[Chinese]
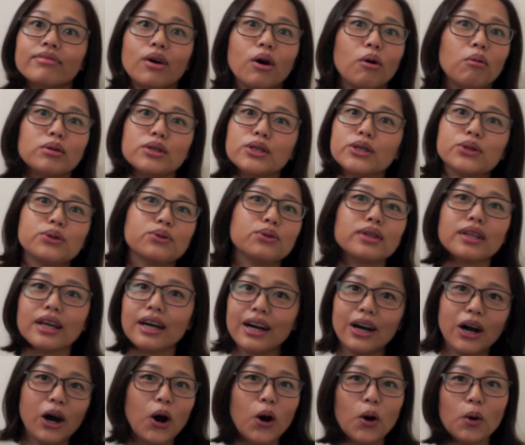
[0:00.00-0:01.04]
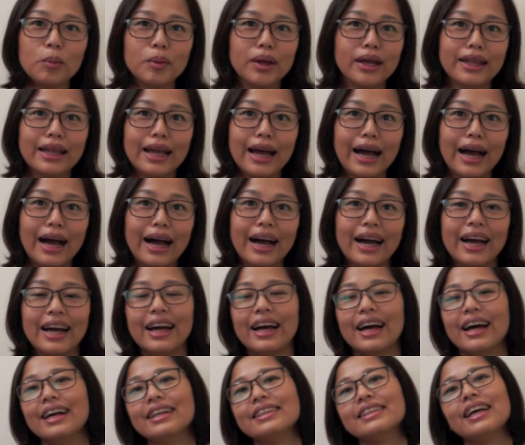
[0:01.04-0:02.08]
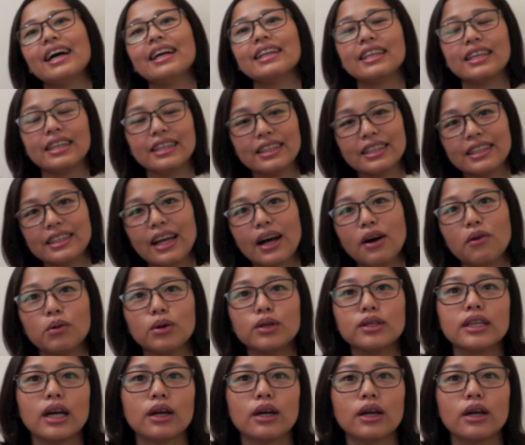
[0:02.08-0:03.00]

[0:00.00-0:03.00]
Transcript: 我们就坐得很后面啊。那你那我就